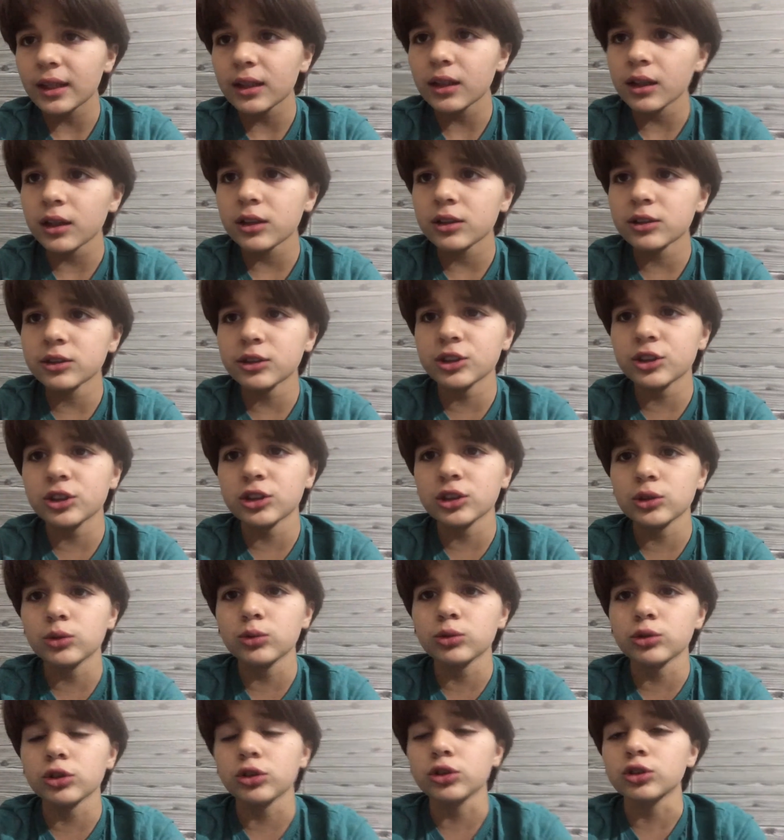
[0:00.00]
Di
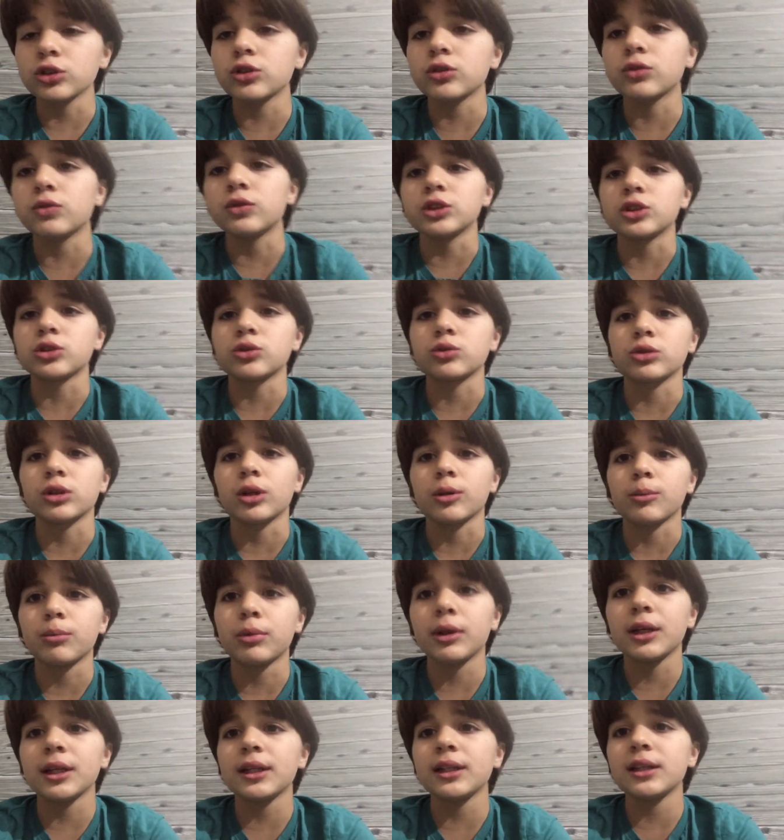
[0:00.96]
sicuro, io ho visto una
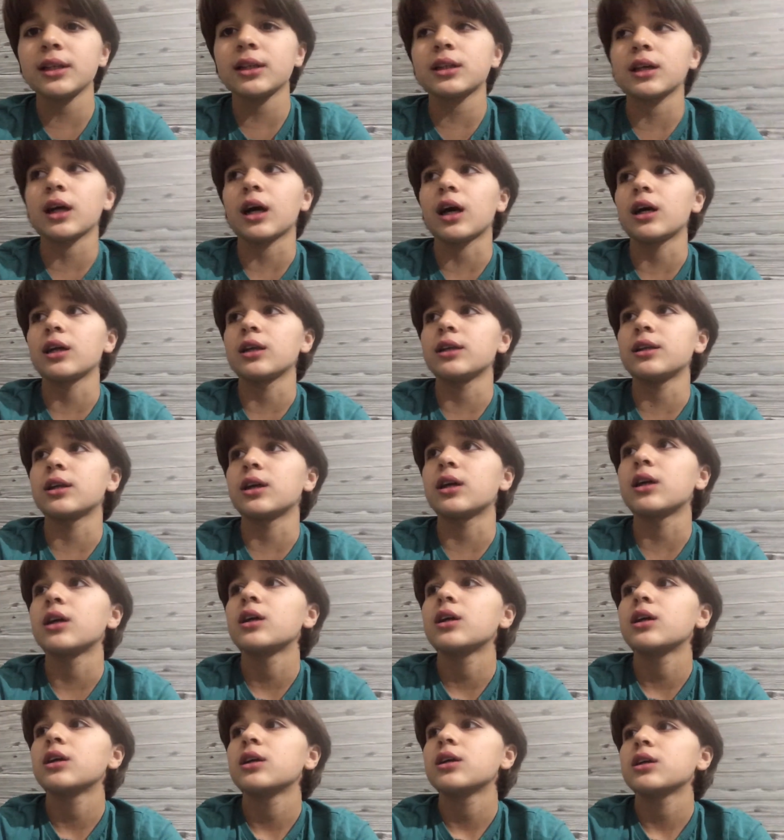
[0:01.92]
bella Italia
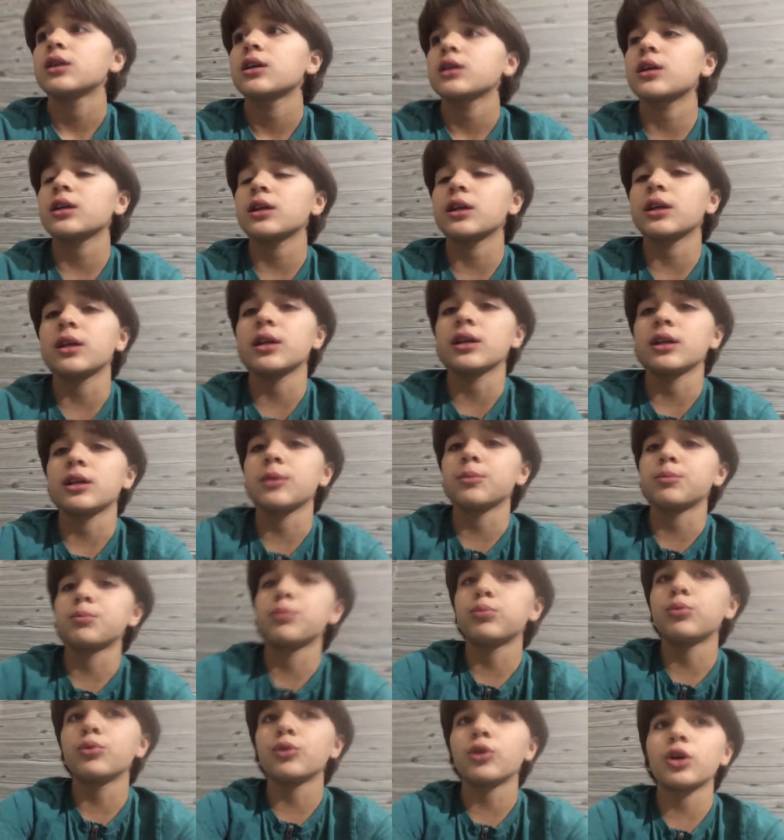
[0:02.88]
che
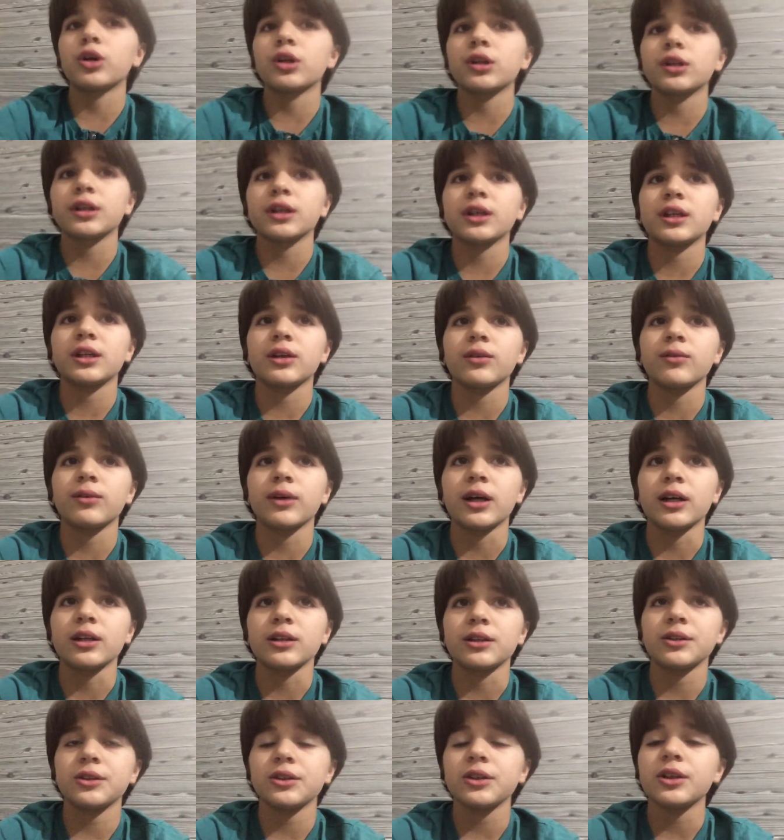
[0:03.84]
può andare
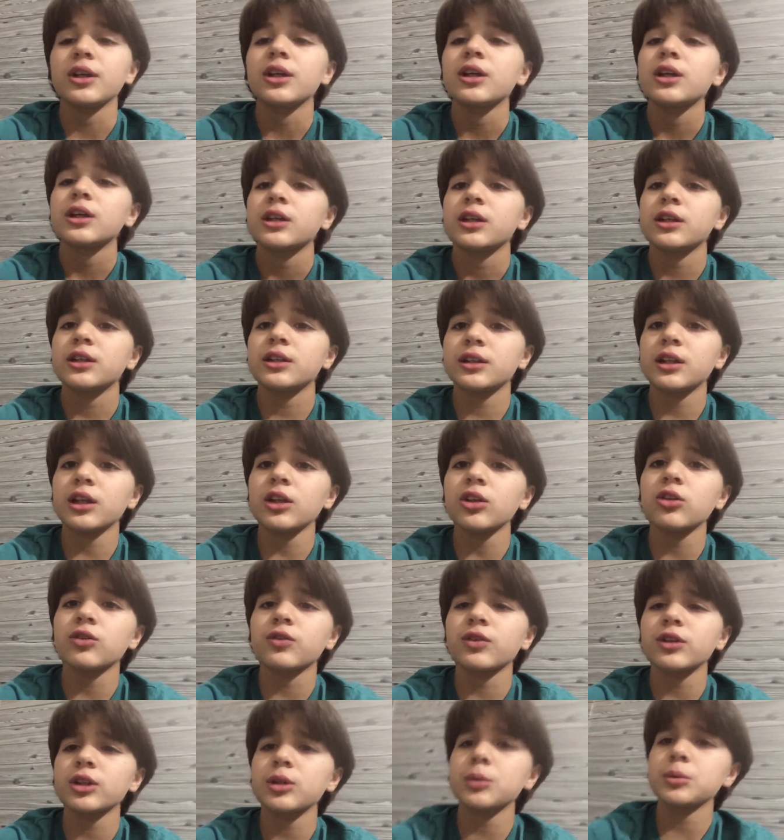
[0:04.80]
avanti. Intanto
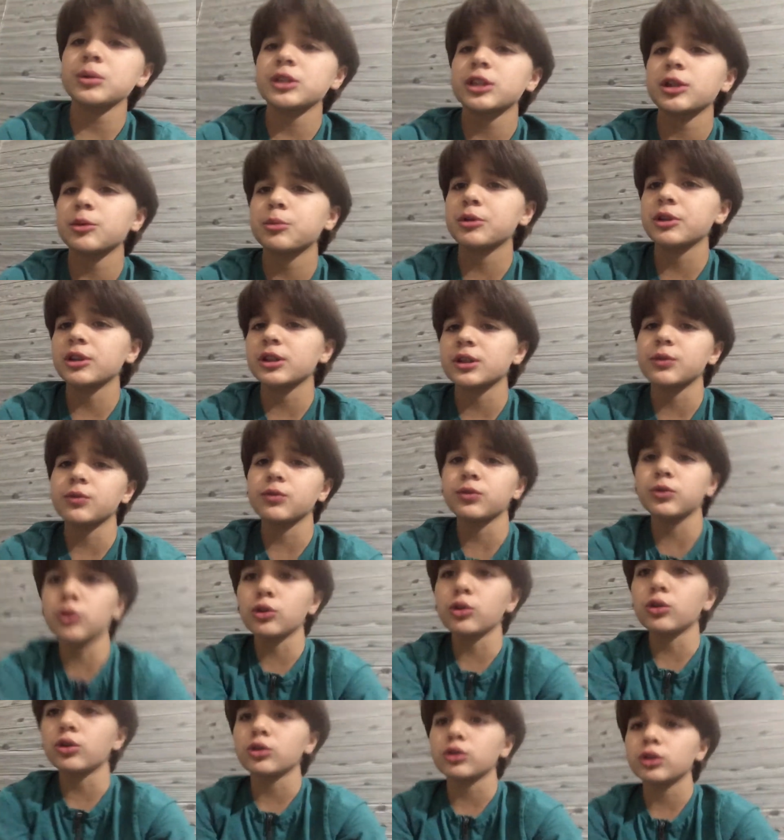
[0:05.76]
fatemi sapere
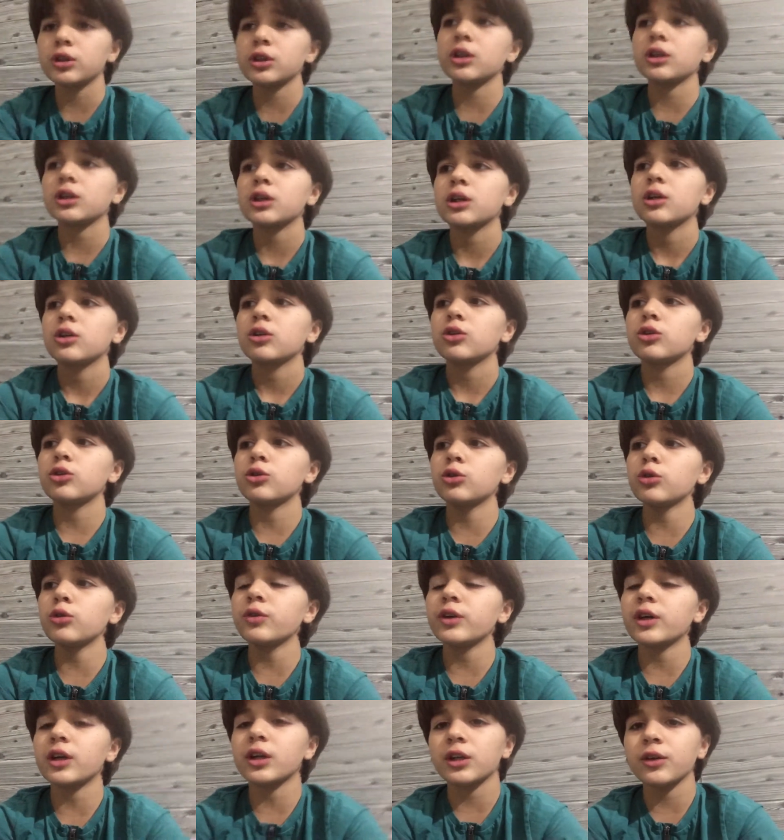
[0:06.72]
voi
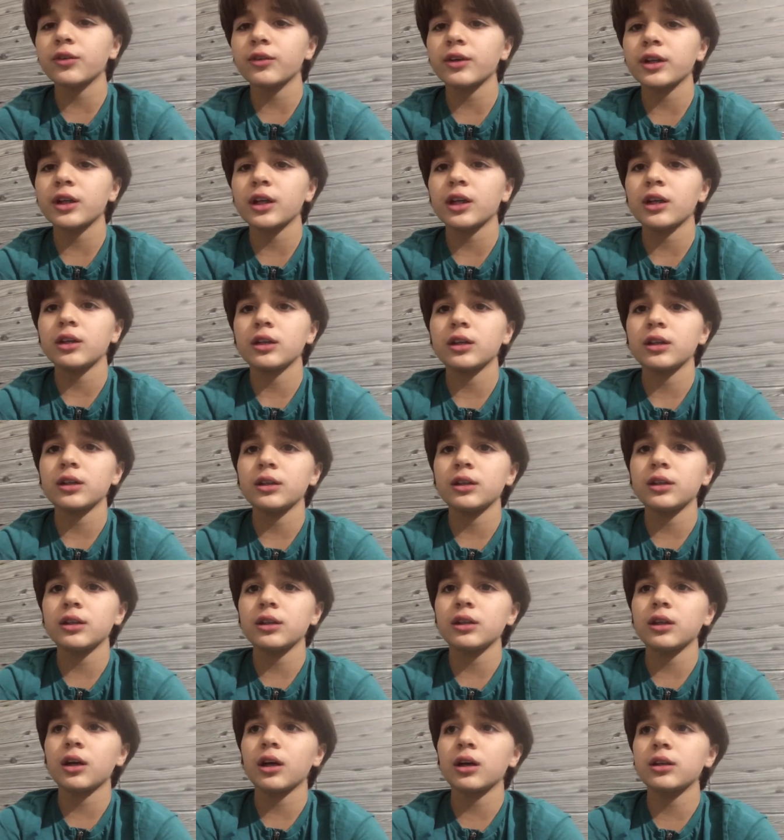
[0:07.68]
dove arriverà eh,
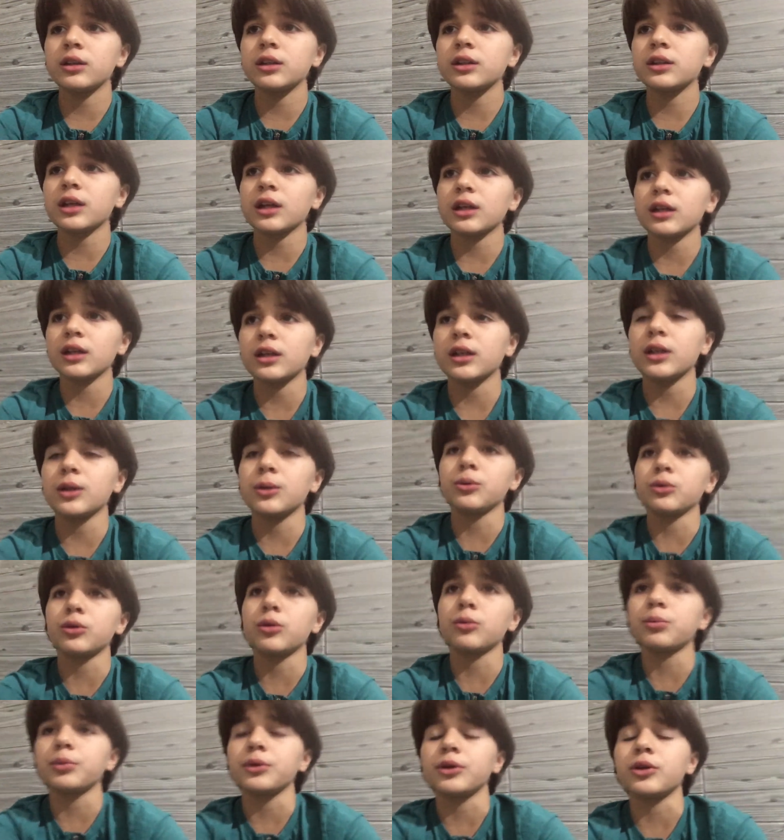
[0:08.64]
l'Italia
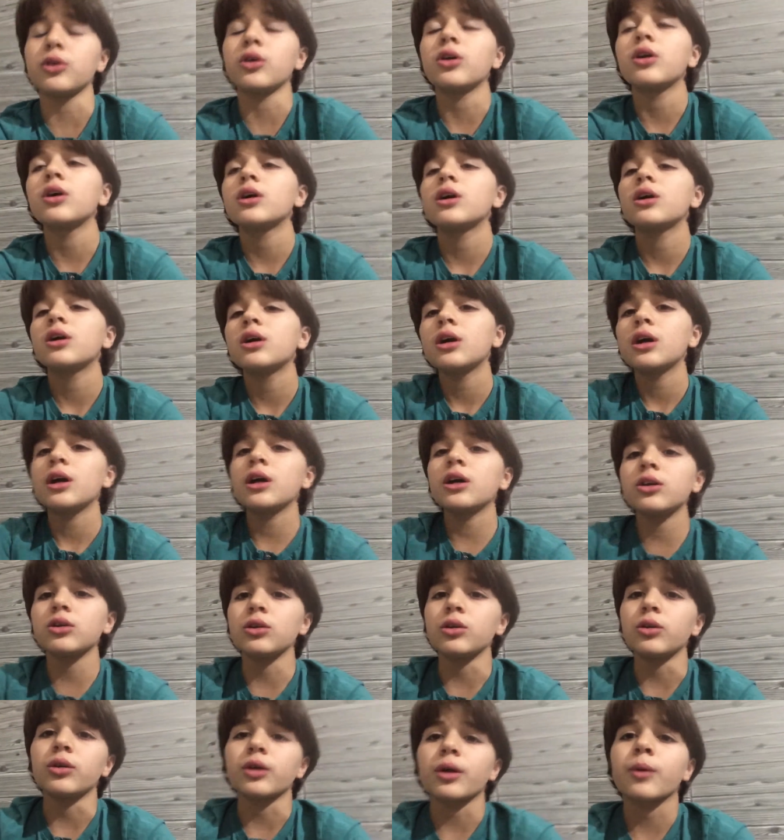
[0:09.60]
all'europeo.
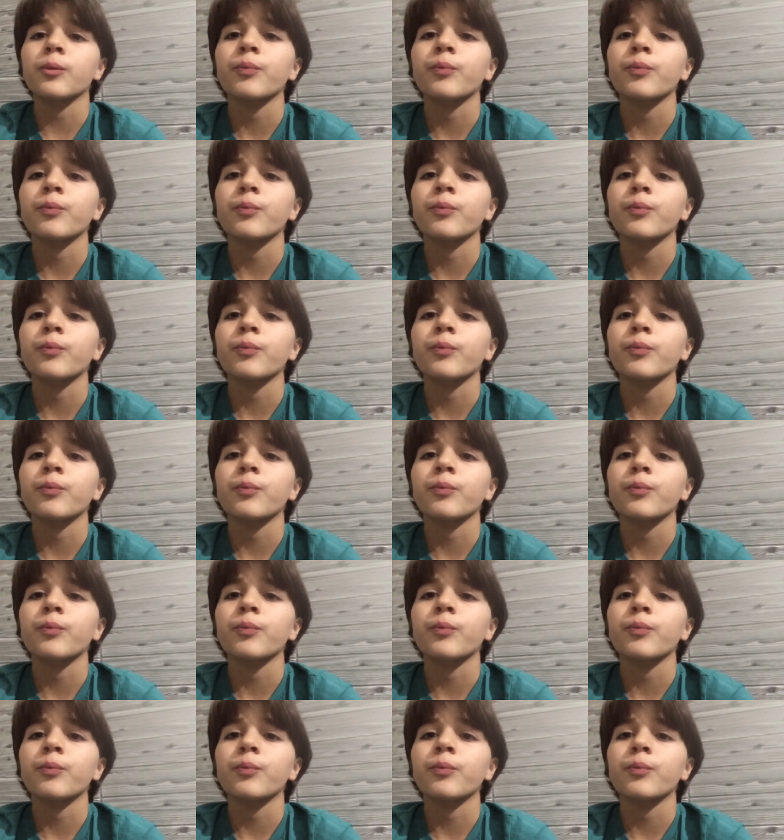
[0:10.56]
Allora,